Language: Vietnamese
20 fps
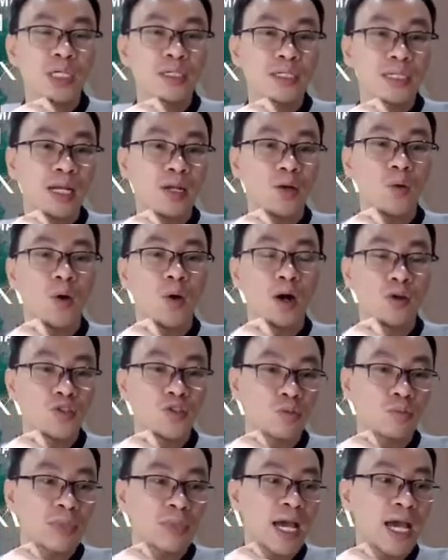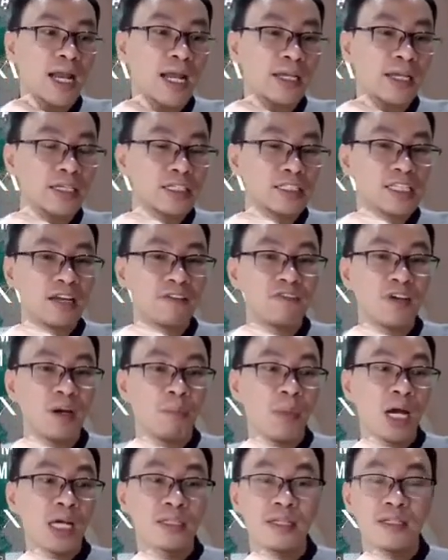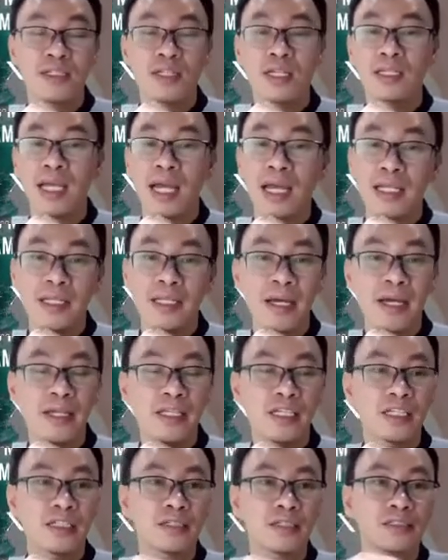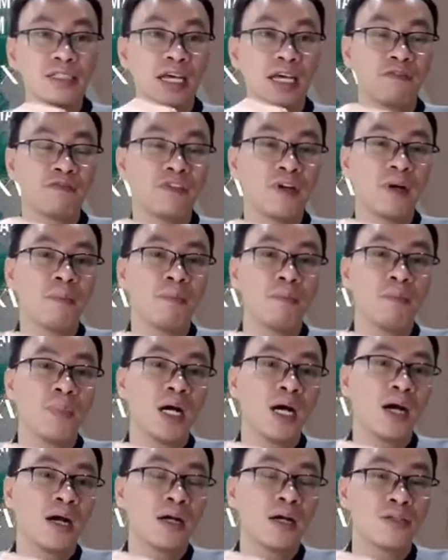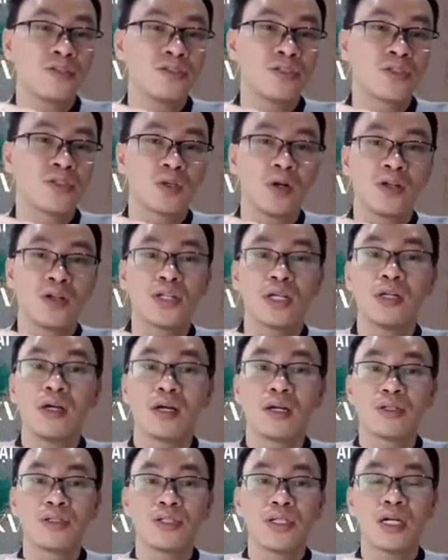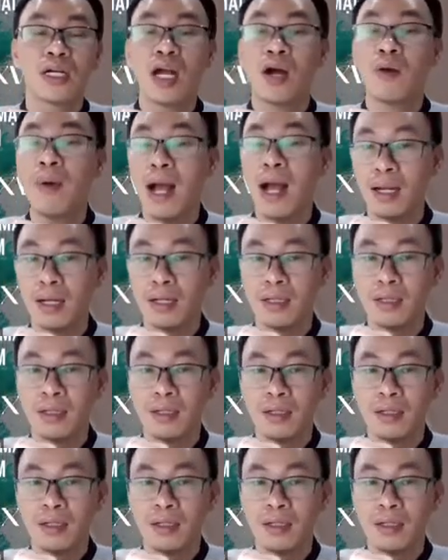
tức cái lụa của chúng ta là những sản phẩm mang tính chất thay thế những sản phẩm mà có chất lượng chưa cao bằng